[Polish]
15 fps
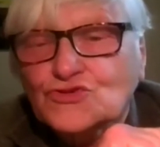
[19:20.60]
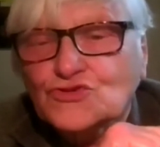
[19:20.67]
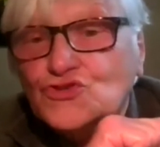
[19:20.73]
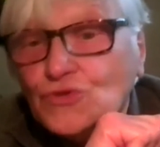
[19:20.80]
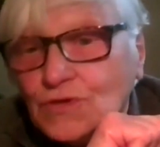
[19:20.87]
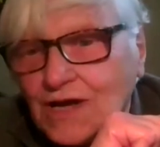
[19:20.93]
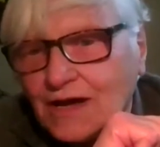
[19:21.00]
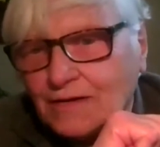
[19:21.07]

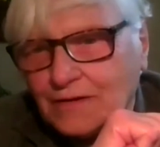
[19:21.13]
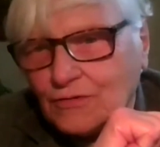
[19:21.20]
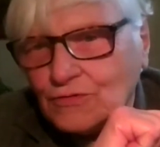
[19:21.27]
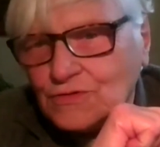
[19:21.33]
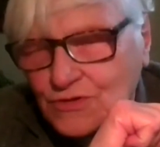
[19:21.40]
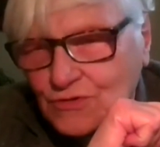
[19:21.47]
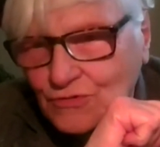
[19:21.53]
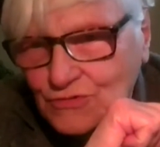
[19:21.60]
Teraz,
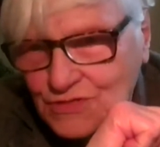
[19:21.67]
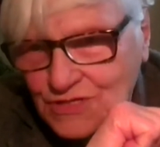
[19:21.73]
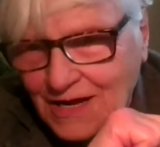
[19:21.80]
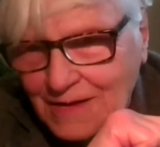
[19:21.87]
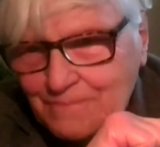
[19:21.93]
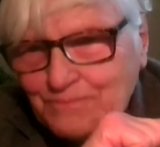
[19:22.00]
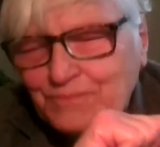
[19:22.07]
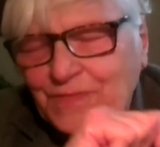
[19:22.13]
kiedy
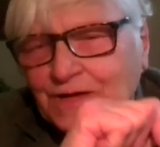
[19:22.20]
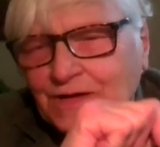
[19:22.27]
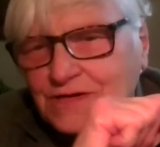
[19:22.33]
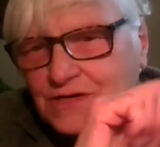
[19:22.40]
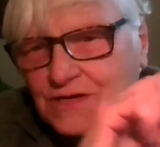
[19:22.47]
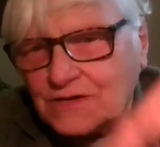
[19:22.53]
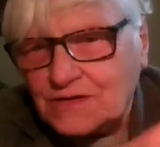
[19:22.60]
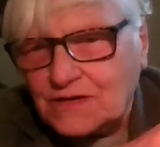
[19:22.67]
się to
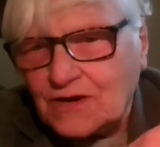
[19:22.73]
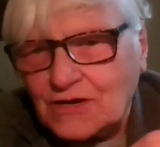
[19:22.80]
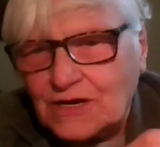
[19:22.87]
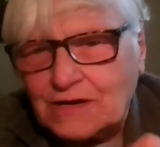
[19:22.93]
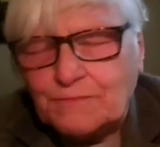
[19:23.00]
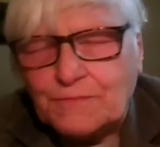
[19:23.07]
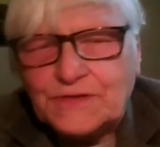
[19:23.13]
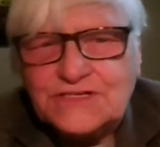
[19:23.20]
słyszy przy
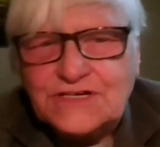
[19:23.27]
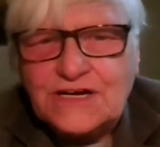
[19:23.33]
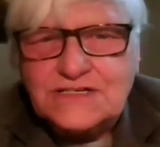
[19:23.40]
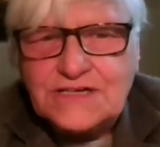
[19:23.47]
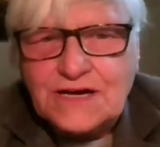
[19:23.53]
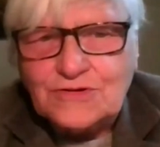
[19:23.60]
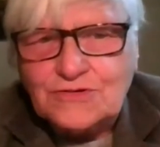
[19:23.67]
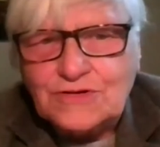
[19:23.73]

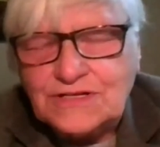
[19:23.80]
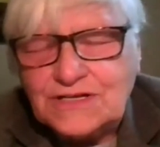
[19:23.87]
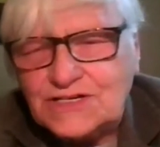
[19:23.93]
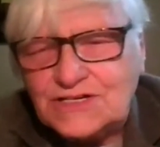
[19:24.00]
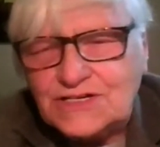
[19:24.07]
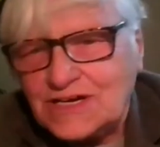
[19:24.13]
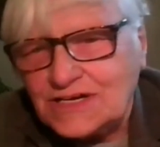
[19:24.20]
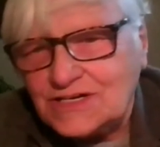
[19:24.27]
guslach,
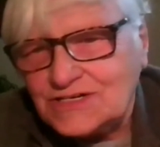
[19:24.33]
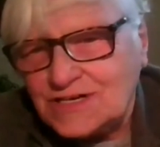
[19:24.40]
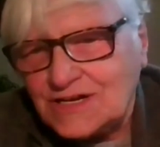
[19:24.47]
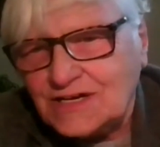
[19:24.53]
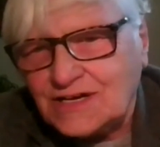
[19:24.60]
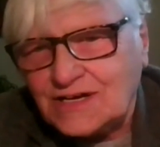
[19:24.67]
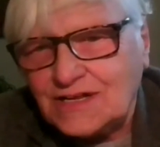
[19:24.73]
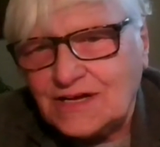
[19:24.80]

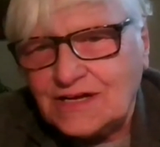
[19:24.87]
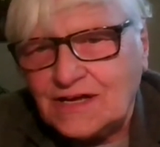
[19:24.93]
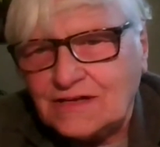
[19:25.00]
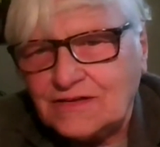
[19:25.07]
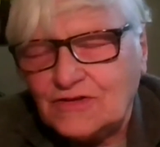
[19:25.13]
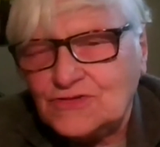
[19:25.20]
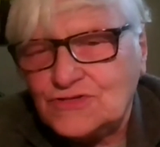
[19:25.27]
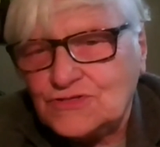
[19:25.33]
które
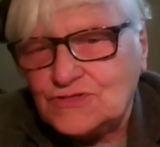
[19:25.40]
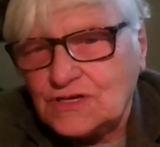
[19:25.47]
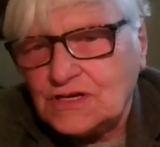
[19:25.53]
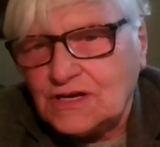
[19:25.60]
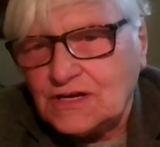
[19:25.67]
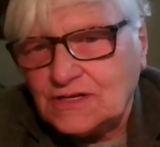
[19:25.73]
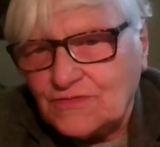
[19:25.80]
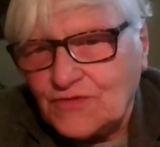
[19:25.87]
przypominają nasze
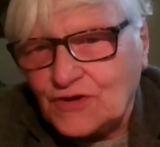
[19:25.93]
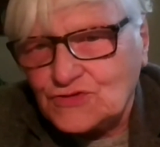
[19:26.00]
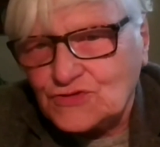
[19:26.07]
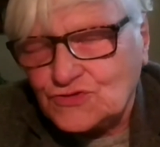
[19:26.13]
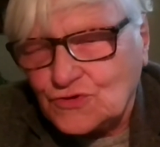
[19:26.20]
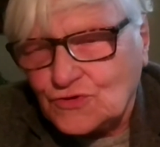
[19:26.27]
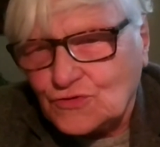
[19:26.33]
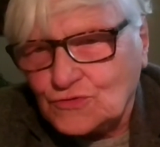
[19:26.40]

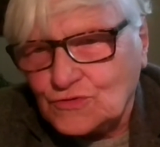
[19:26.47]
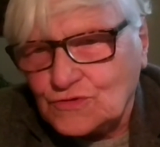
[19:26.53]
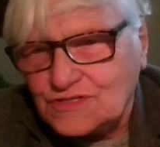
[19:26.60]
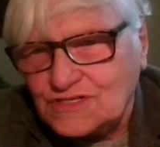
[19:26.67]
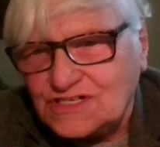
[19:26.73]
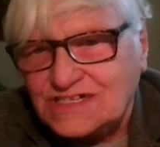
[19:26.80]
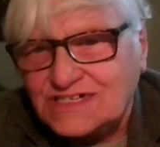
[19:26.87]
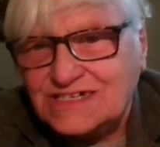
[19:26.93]
gęśliki,
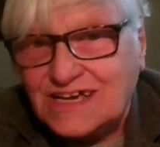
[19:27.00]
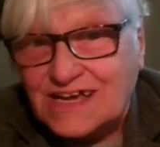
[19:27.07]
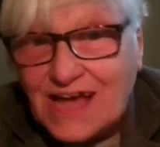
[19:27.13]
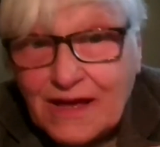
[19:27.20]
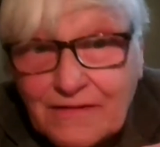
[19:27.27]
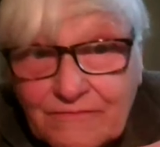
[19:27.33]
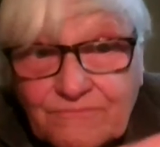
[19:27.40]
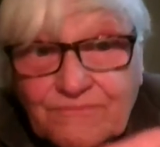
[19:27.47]

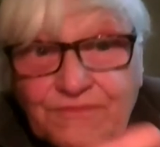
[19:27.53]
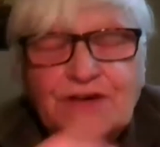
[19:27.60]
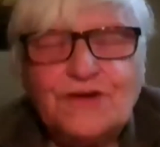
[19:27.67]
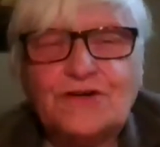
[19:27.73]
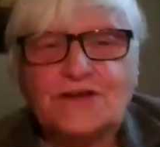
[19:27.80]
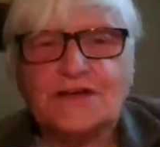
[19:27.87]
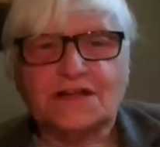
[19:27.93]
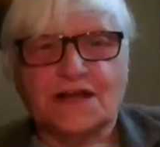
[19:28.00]
jedno
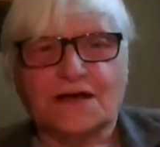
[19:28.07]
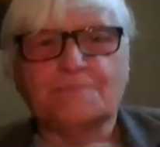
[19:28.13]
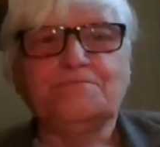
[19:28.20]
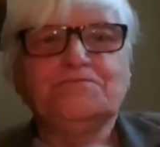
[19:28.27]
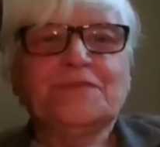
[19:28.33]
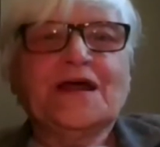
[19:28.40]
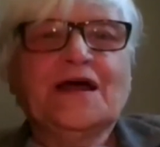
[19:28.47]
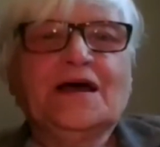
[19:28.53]
albo
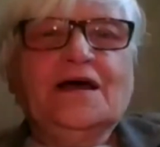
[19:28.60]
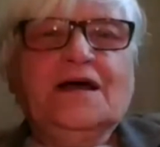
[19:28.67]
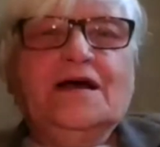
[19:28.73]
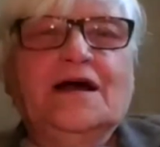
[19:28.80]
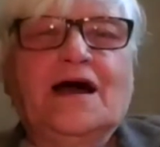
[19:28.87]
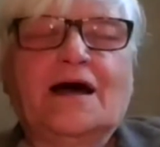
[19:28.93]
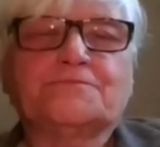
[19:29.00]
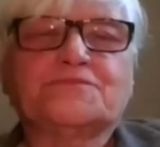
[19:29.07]
dwustru,
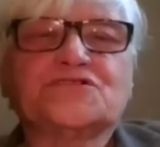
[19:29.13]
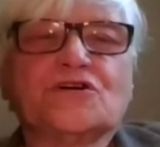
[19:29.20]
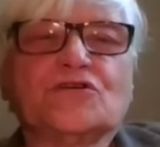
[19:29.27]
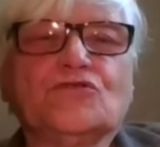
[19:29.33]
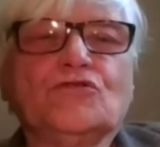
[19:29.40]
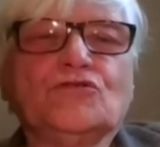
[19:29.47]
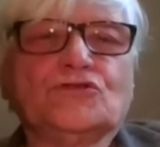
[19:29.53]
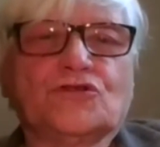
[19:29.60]
dru,
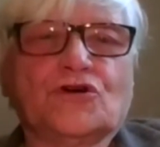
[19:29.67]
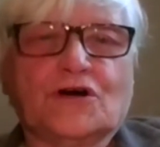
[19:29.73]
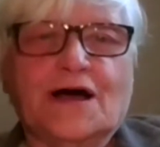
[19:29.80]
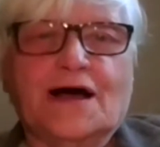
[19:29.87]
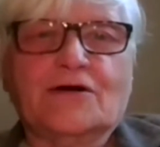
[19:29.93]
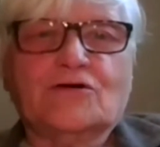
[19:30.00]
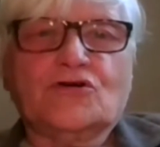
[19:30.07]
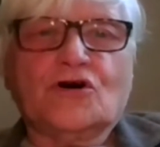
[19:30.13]
dwustrunowe tak,
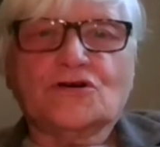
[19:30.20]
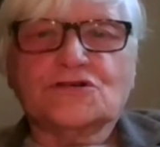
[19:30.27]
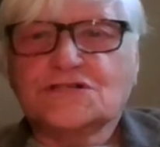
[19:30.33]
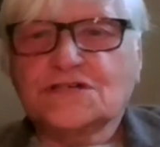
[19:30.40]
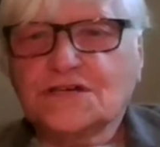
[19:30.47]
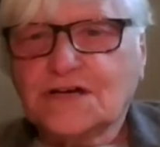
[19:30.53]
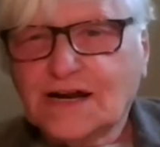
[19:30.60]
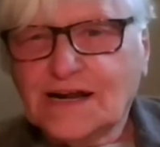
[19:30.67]

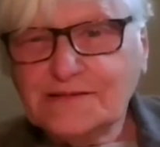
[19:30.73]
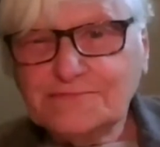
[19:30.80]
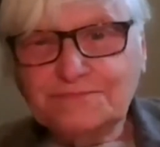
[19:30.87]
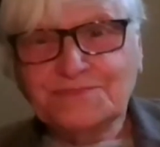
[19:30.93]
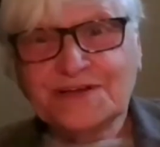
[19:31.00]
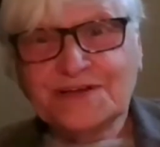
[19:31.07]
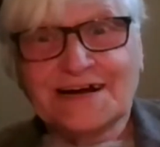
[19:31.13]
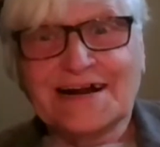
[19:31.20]
skrzypki tak, tak.
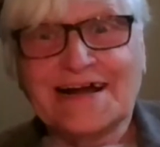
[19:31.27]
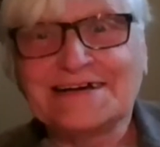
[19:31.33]
i mają